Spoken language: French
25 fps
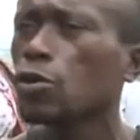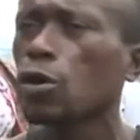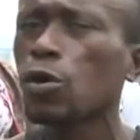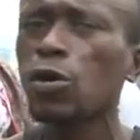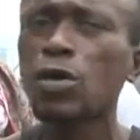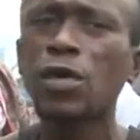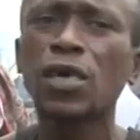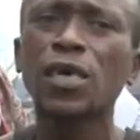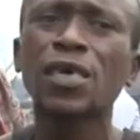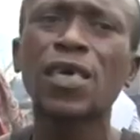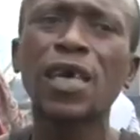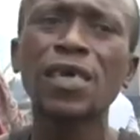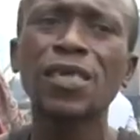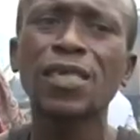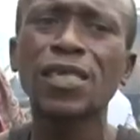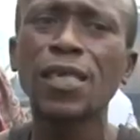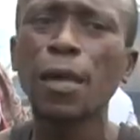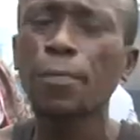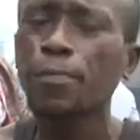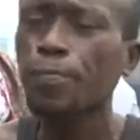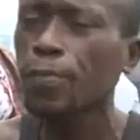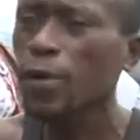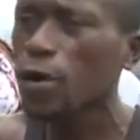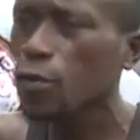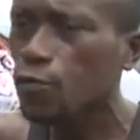donc quand ça
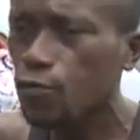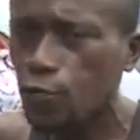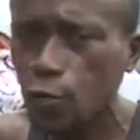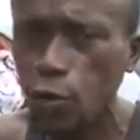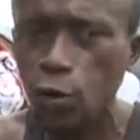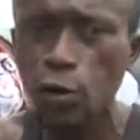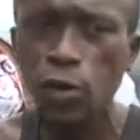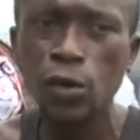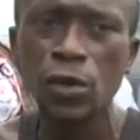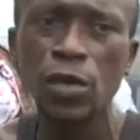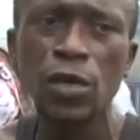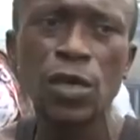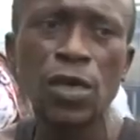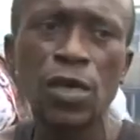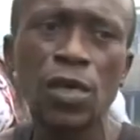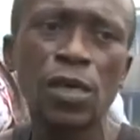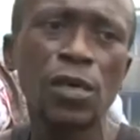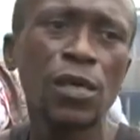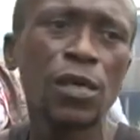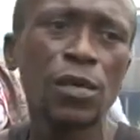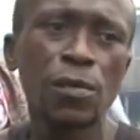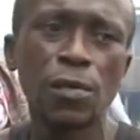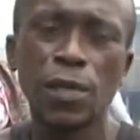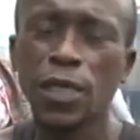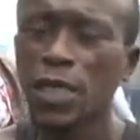prend feu,
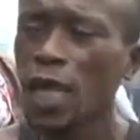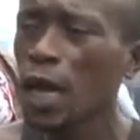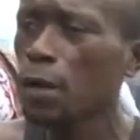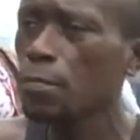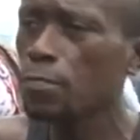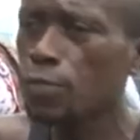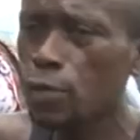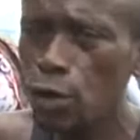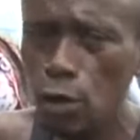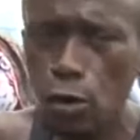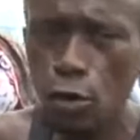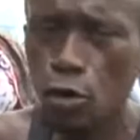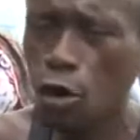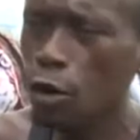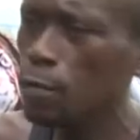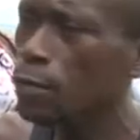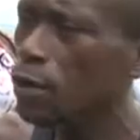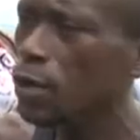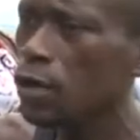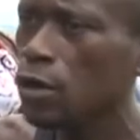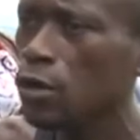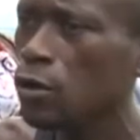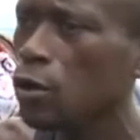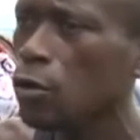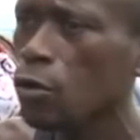ça brûle comme,
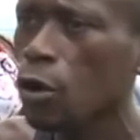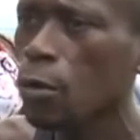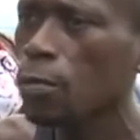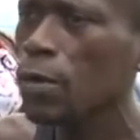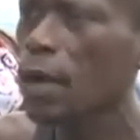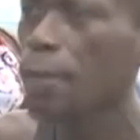le, comme